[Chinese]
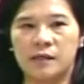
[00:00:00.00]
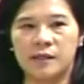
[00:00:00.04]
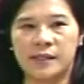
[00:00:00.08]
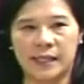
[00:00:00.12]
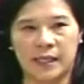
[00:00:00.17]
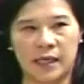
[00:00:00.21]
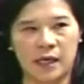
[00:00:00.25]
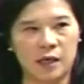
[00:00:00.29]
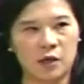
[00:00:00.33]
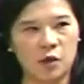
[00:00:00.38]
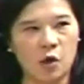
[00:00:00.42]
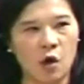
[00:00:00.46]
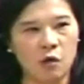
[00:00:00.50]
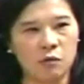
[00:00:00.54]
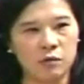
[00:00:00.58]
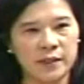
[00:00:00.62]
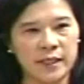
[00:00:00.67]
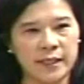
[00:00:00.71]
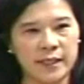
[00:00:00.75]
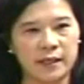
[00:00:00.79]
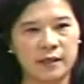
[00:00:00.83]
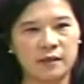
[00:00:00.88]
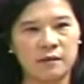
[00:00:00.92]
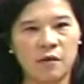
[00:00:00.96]
整个公
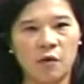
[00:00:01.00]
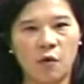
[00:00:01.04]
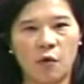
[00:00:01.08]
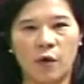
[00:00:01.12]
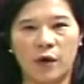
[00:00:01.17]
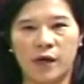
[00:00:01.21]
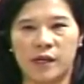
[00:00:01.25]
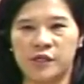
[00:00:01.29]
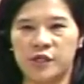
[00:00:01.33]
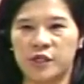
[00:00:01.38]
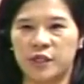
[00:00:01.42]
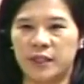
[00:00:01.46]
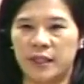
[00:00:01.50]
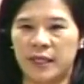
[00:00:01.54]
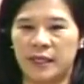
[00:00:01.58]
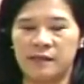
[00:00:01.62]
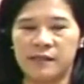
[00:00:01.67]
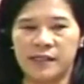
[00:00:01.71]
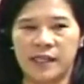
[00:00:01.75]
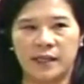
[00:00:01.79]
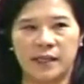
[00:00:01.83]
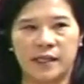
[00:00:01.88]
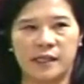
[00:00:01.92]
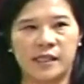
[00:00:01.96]
听或者是
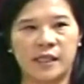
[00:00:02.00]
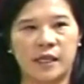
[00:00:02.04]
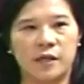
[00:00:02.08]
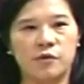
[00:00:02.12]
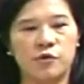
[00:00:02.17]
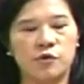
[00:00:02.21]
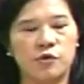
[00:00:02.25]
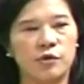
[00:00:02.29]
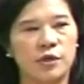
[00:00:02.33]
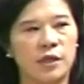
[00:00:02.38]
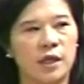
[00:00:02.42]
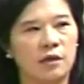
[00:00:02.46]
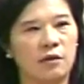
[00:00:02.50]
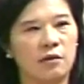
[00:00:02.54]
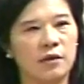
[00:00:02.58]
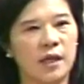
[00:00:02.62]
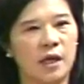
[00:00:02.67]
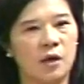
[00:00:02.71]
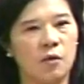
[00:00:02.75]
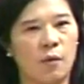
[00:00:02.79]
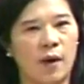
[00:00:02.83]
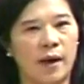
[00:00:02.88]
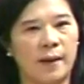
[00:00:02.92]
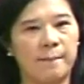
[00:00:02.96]
听证的程序能够
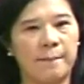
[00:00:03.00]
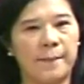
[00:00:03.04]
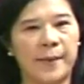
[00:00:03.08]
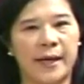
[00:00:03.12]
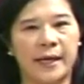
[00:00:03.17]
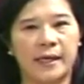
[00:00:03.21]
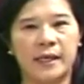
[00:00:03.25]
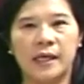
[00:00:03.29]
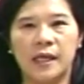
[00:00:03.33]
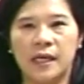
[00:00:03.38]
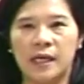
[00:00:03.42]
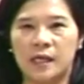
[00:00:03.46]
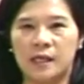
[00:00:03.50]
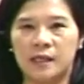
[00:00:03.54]
更完备，